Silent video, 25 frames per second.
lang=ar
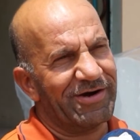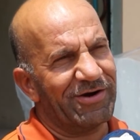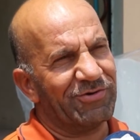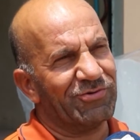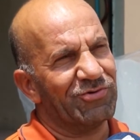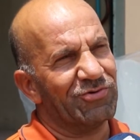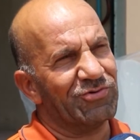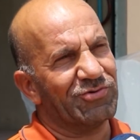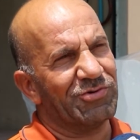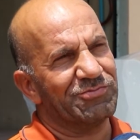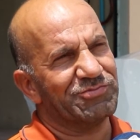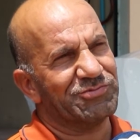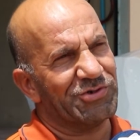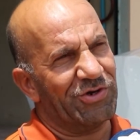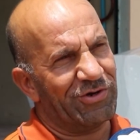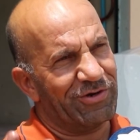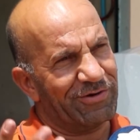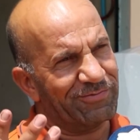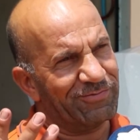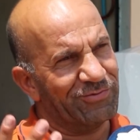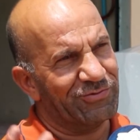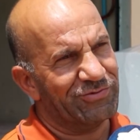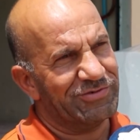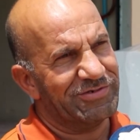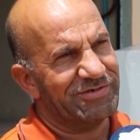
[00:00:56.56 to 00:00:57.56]
كلكم
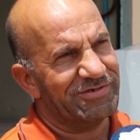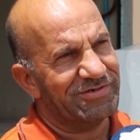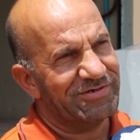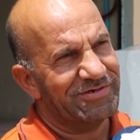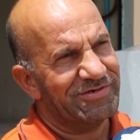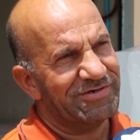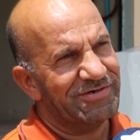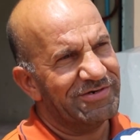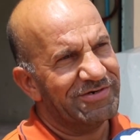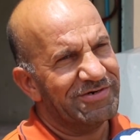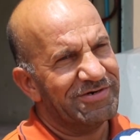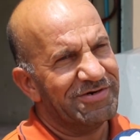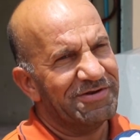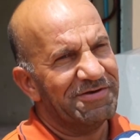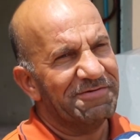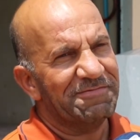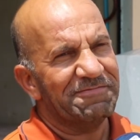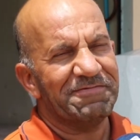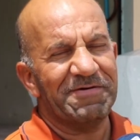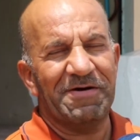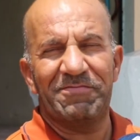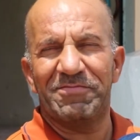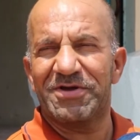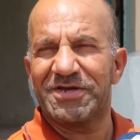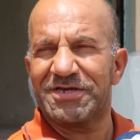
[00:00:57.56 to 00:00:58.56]
تعرفون
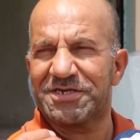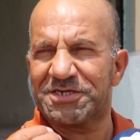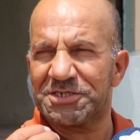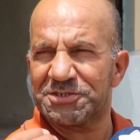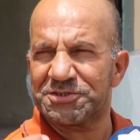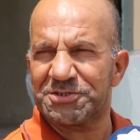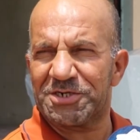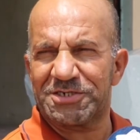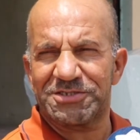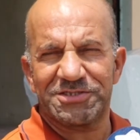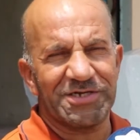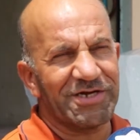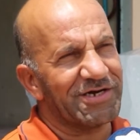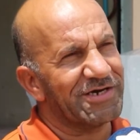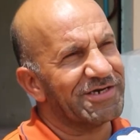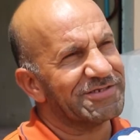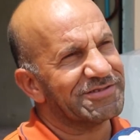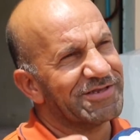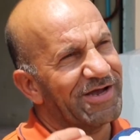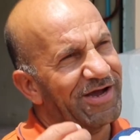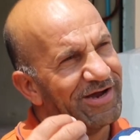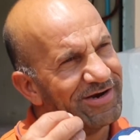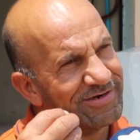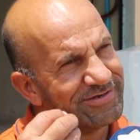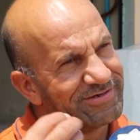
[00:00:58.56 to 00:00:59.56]
فمن كثرة
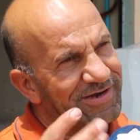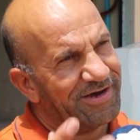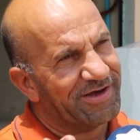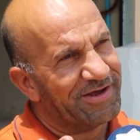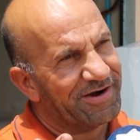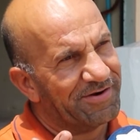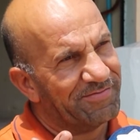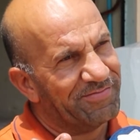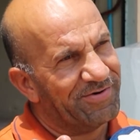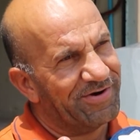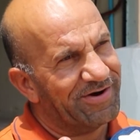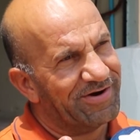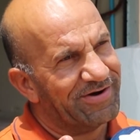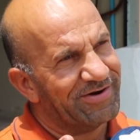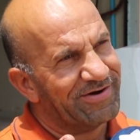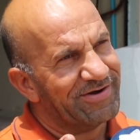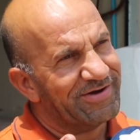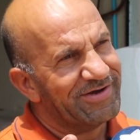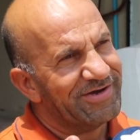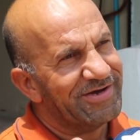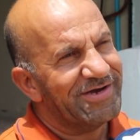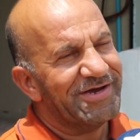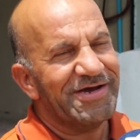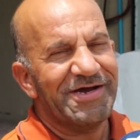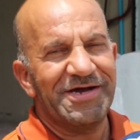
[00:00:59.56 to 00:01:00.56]
انقطاع الكهرباء
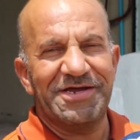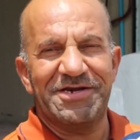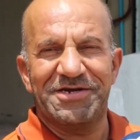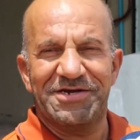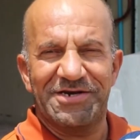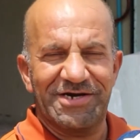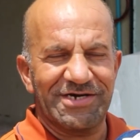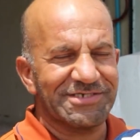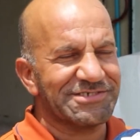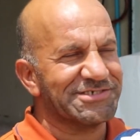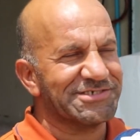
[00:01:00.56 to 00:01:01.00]
الناس